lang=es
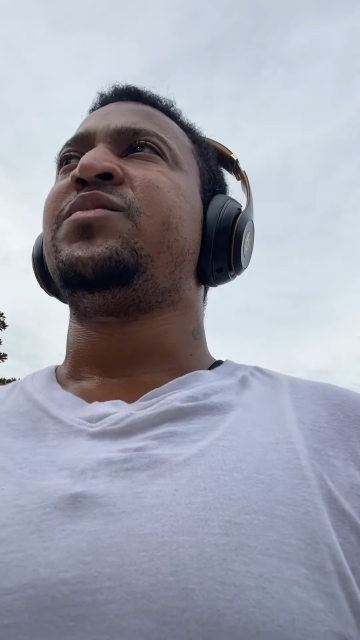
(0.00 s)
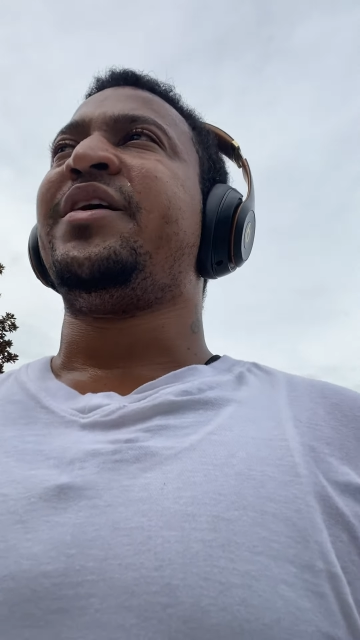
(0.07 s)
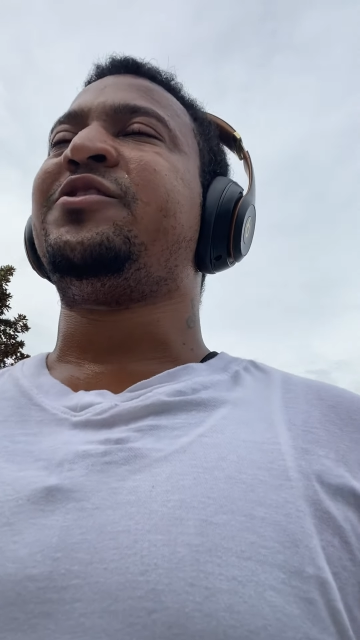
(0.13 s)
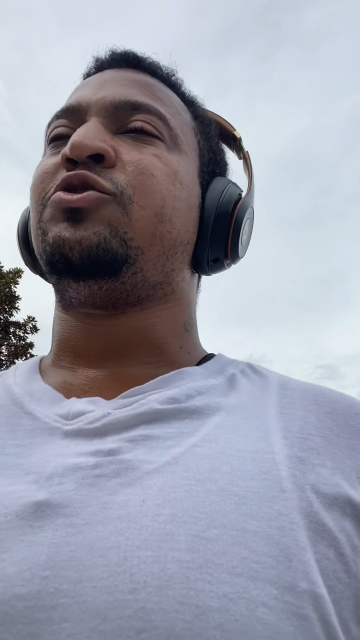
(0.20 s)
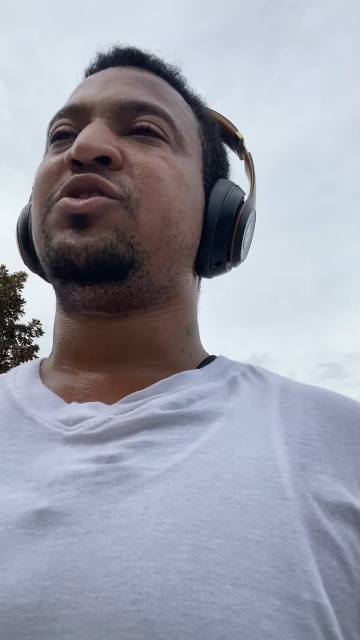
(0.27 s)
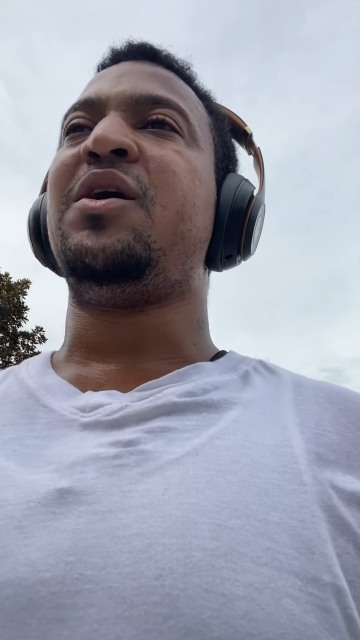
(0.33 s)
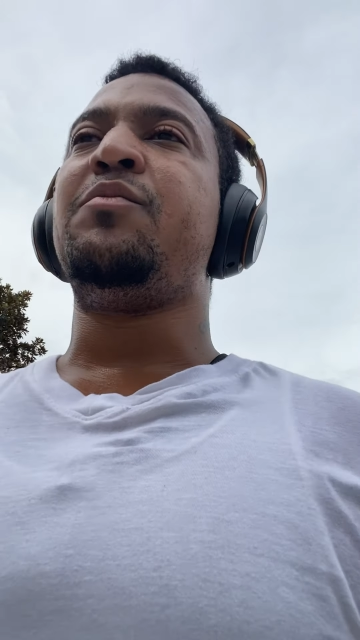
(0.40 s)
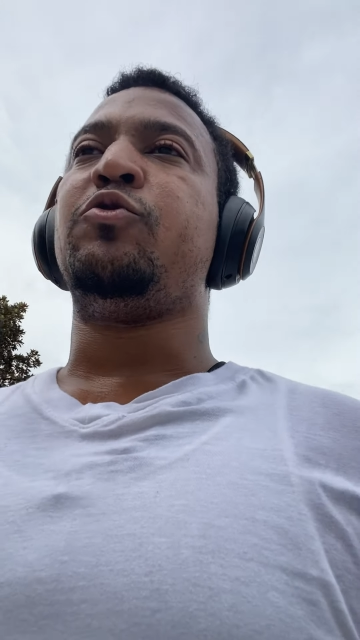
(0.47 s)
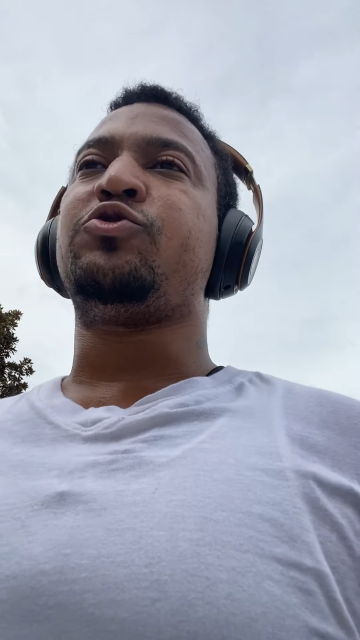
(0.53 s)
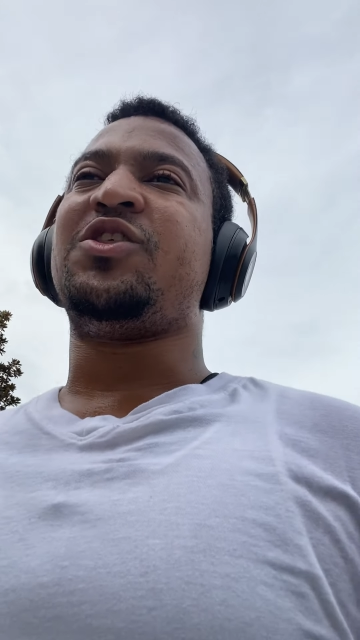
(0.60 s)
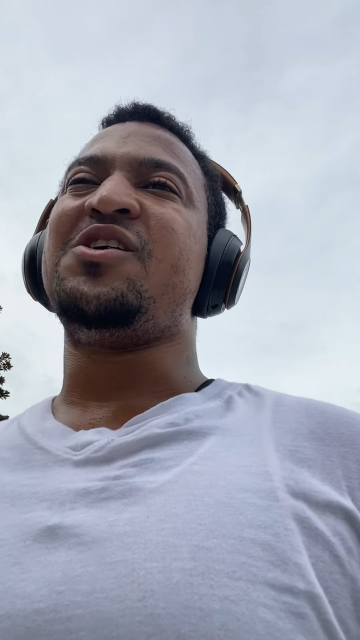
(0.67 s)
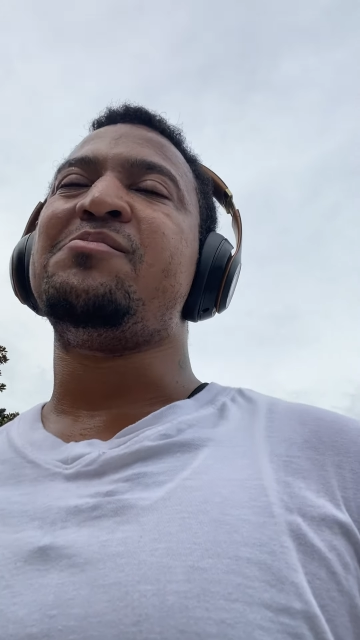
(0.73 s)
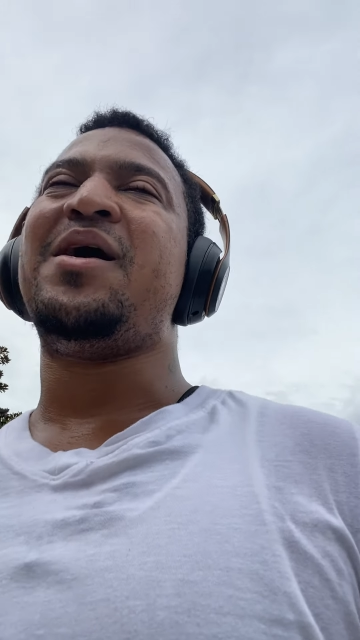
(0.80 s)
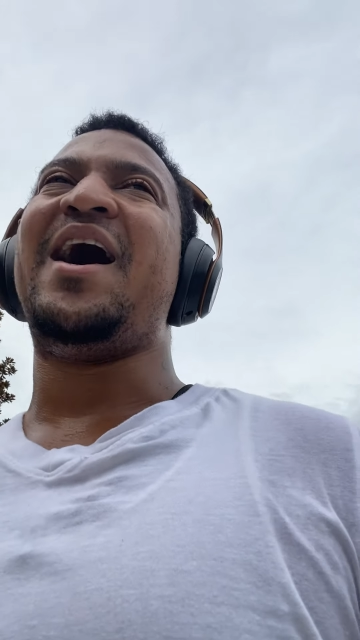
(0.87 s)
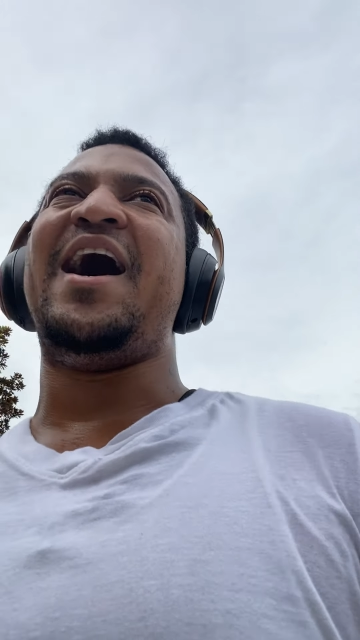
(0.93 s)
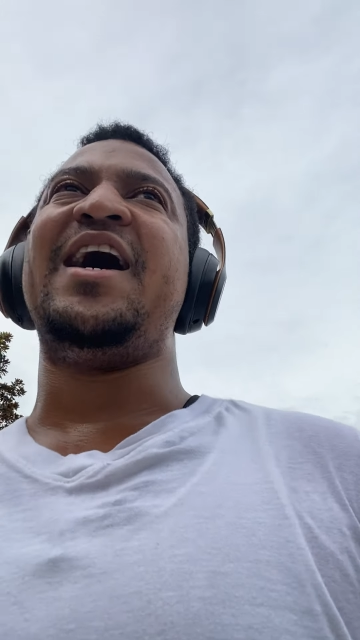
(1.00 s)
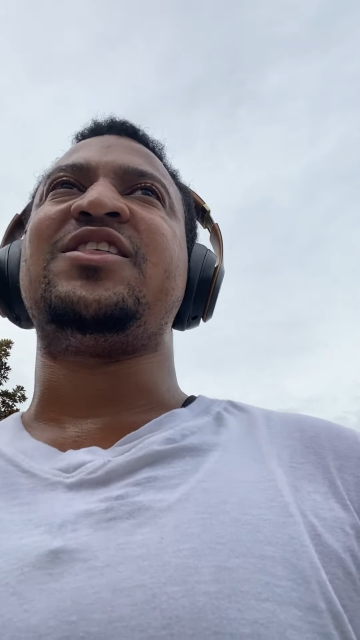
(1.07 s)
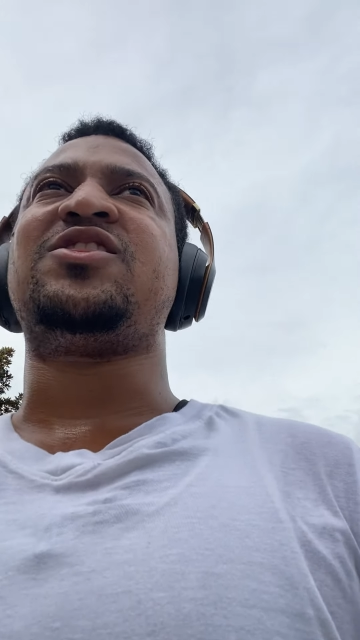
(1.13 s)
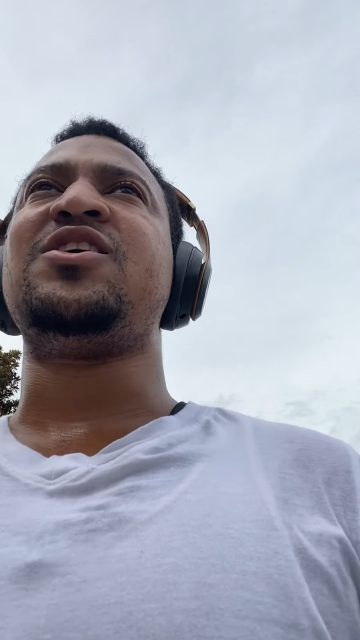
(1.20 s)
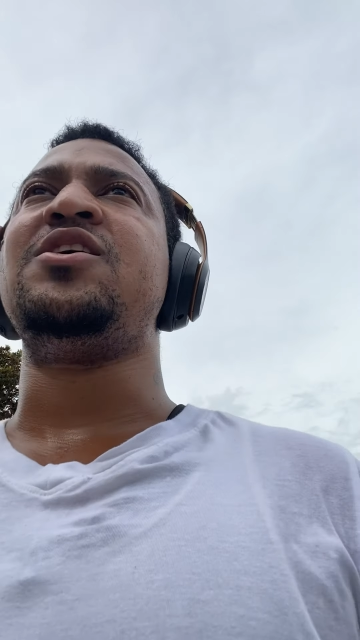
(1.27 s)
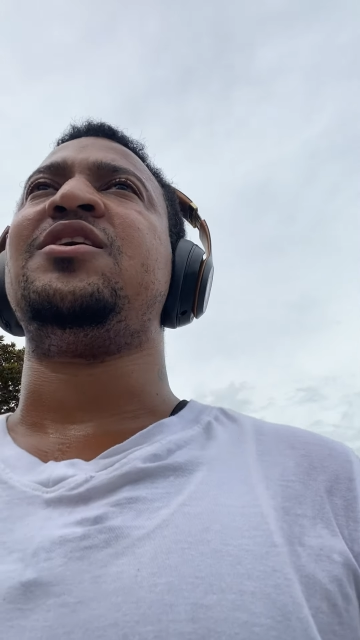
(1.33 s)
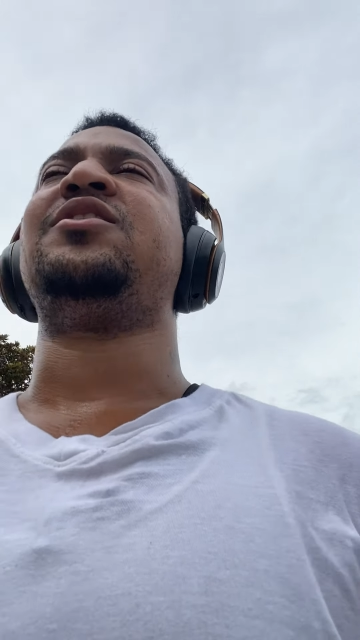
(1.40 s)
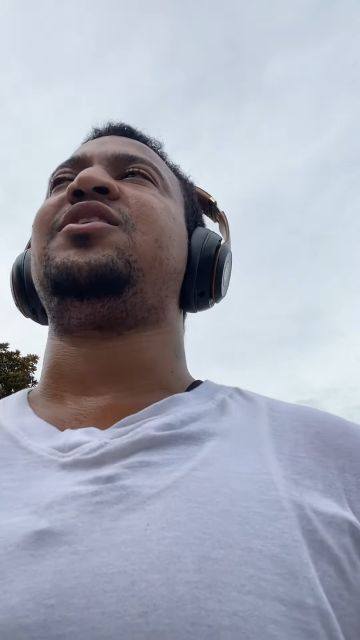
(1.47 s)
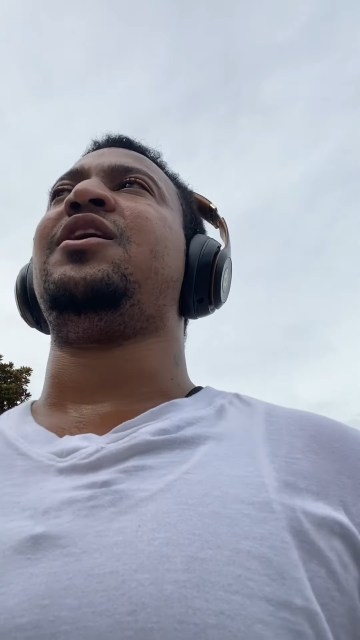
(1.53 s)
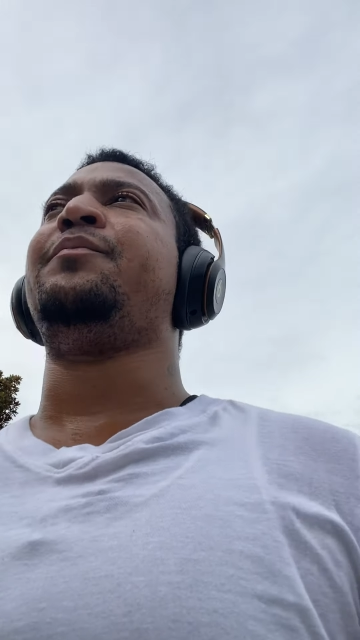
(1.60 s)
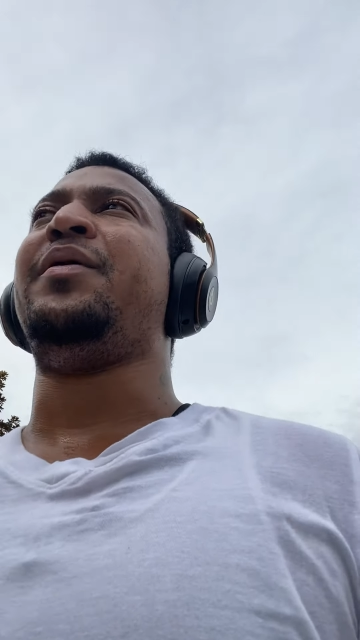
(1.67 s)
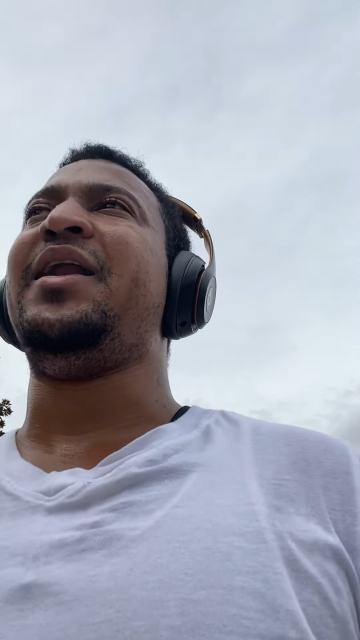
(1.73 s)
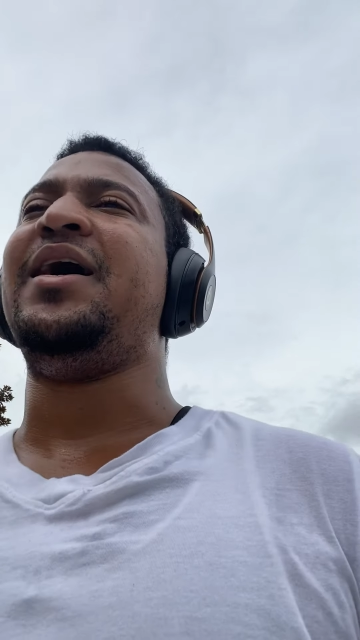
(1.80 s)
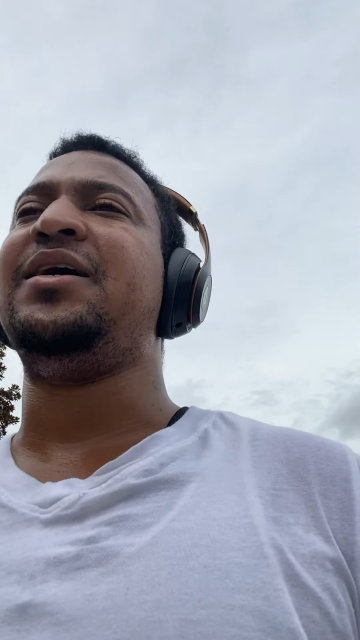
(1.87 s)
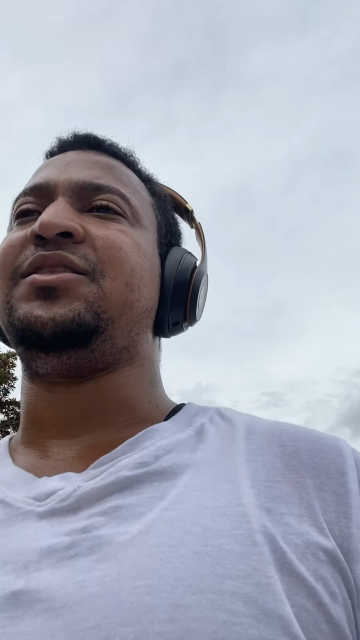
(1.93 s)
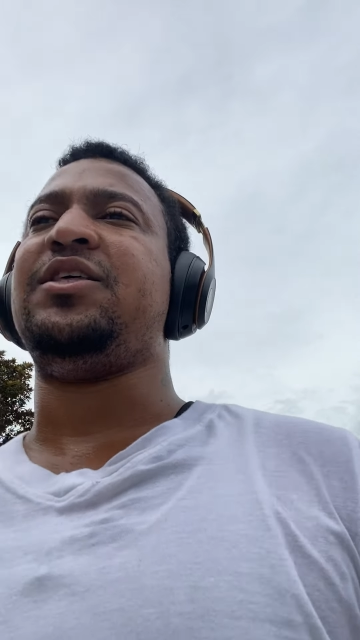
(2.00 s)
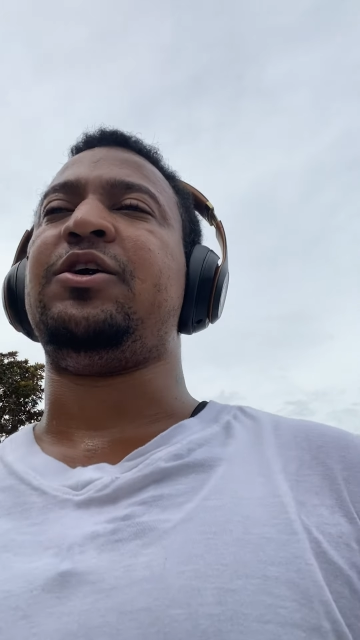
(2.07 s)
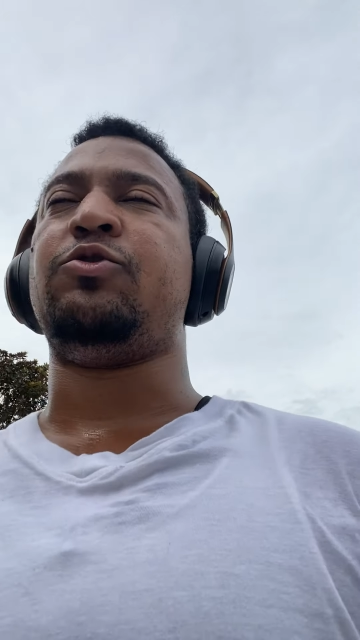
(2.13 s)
eso te motiva a ti a tirar para adelante.